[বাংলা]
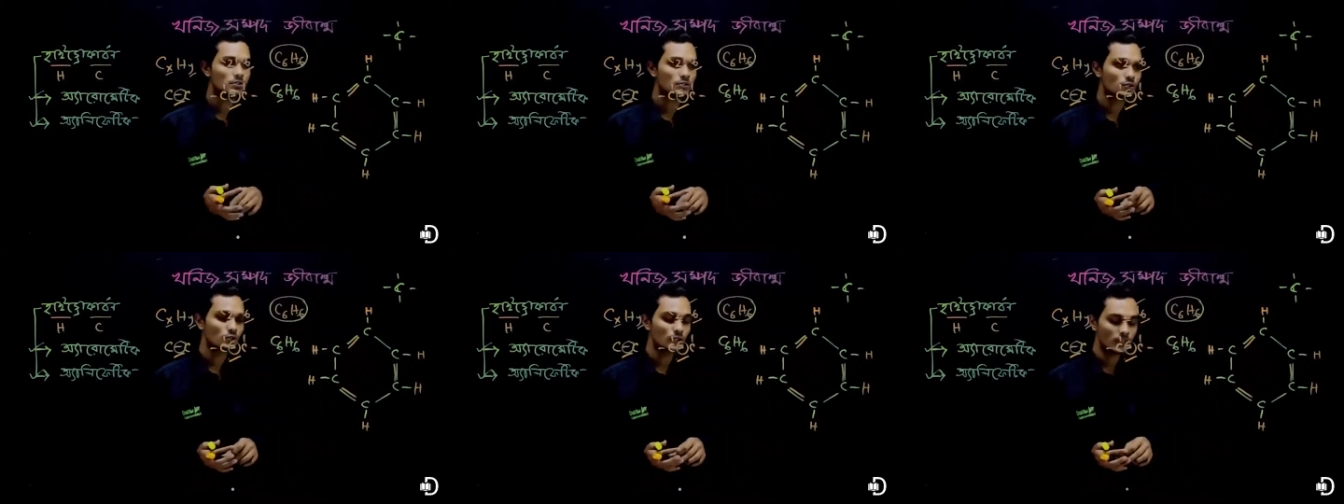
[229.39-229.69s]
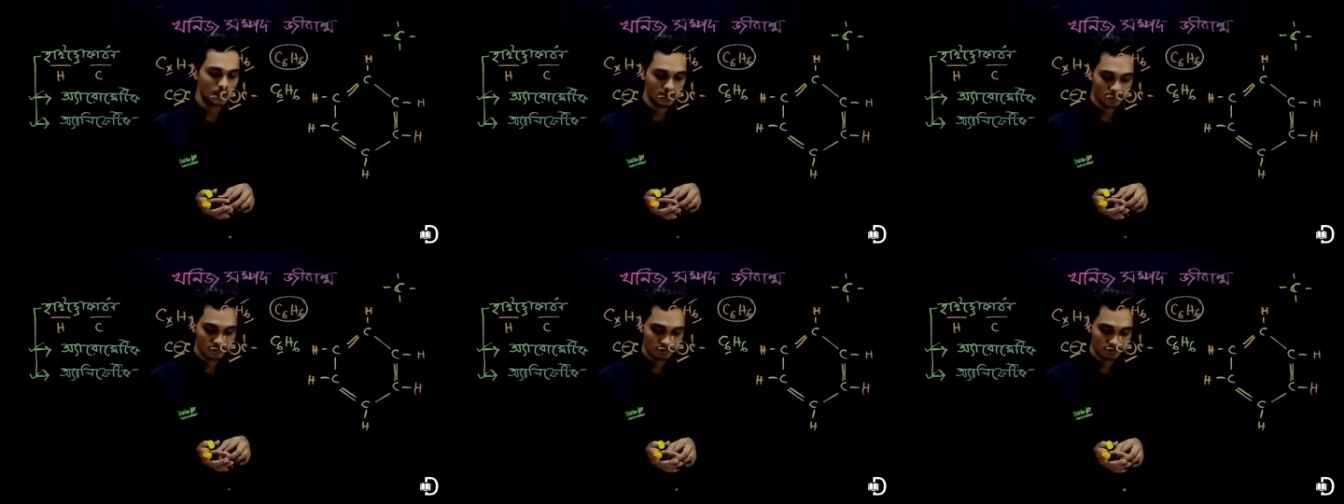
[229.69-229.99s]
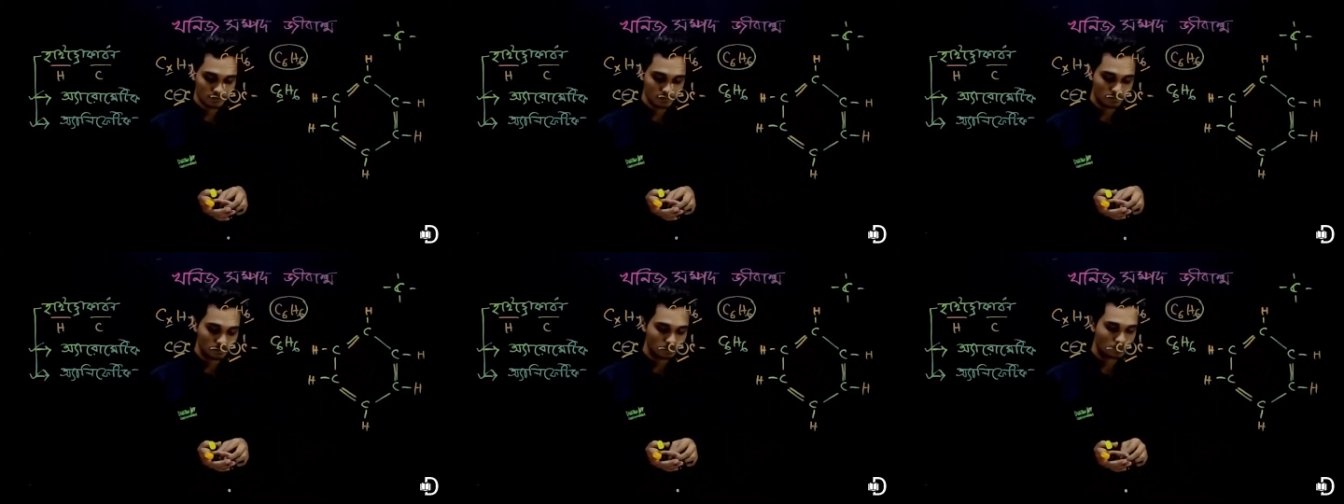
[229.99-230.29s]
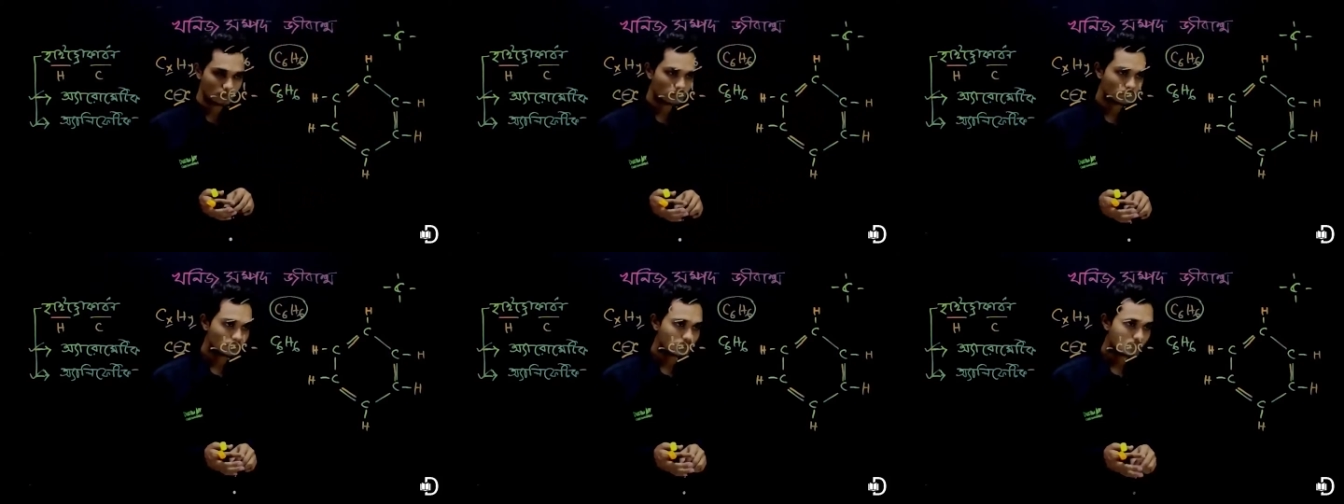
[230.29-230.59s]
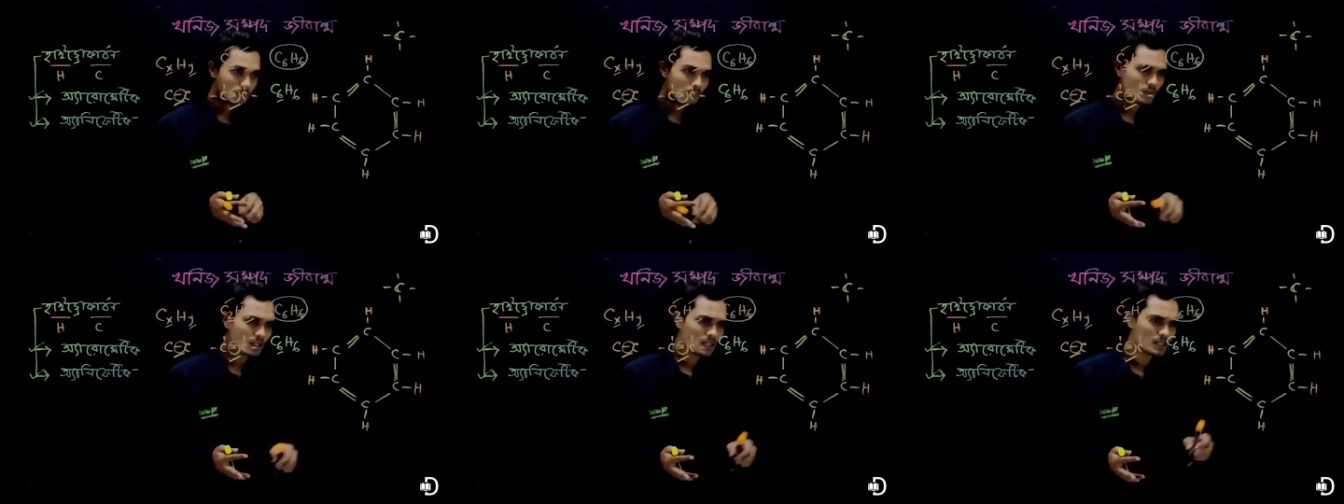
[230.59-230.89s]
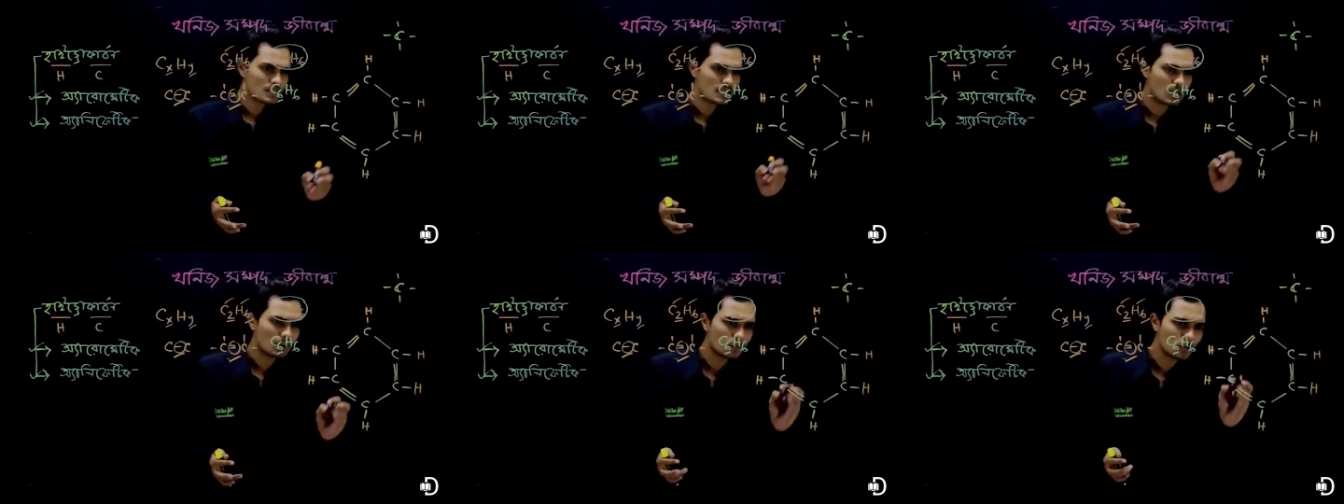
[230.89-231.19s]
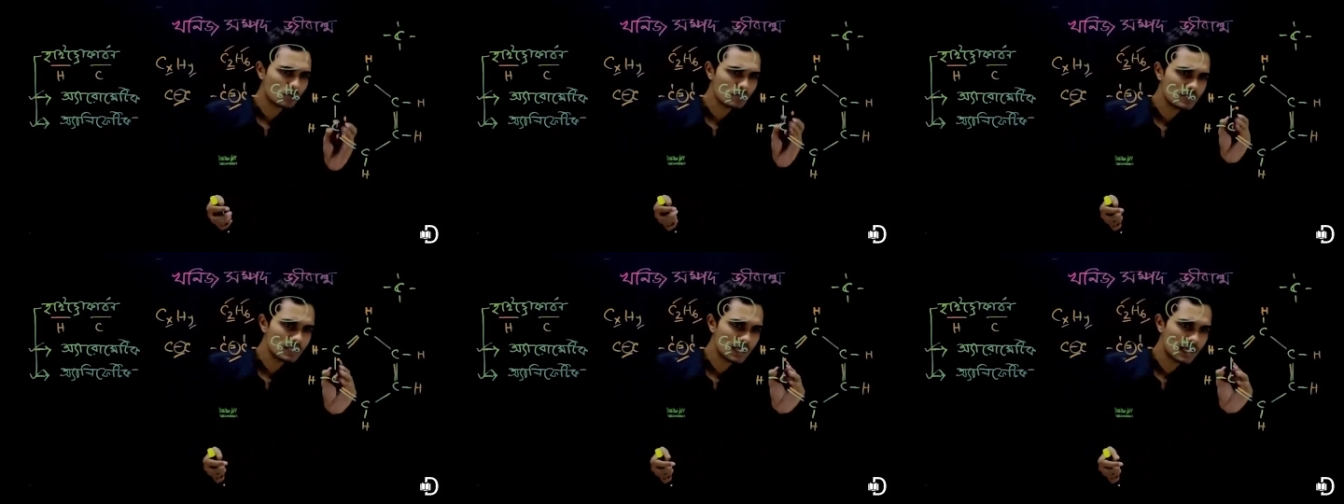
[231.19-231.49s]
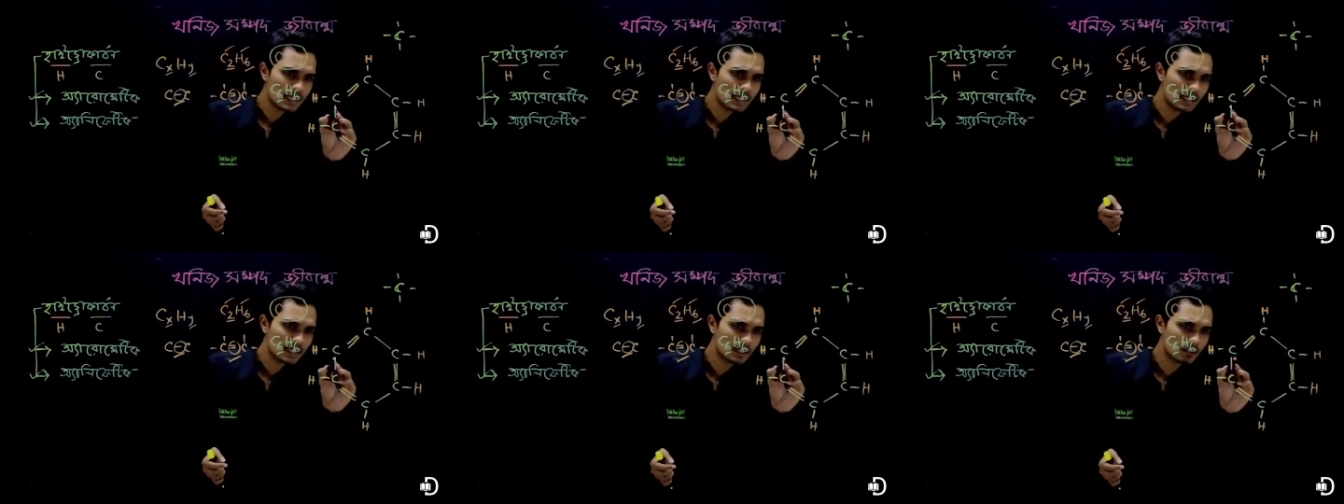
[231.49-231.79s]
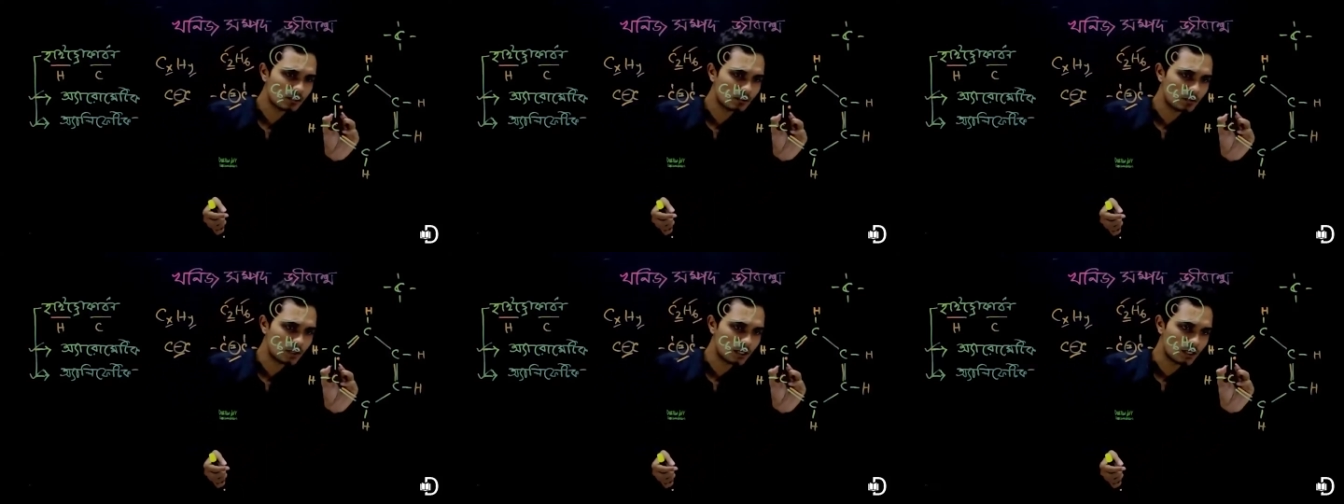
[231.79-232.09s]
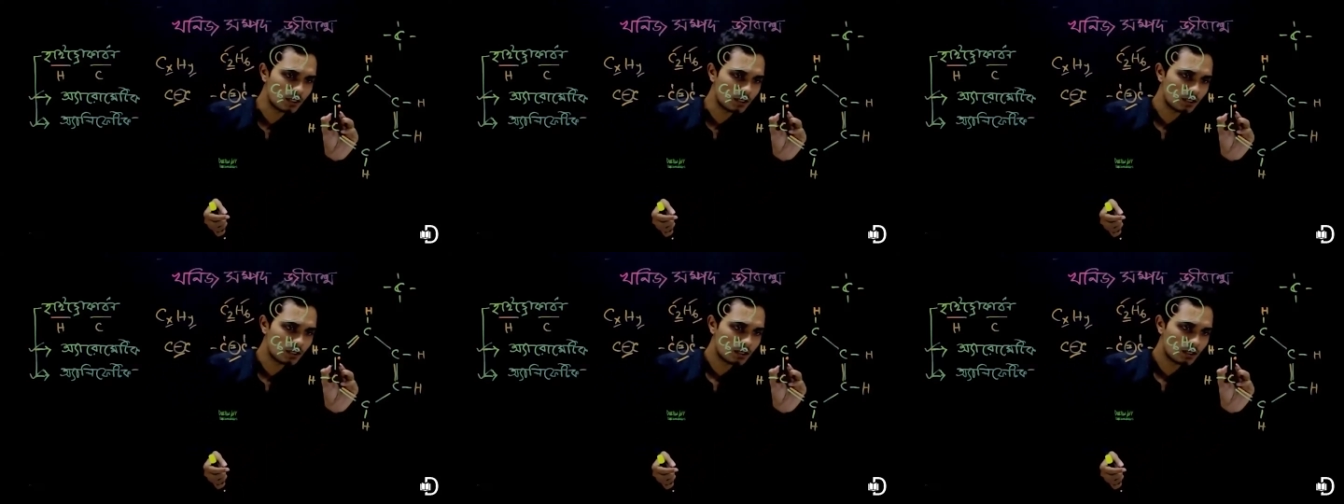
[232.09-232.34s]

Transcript: যদি সাপোজ এইখানে তুমি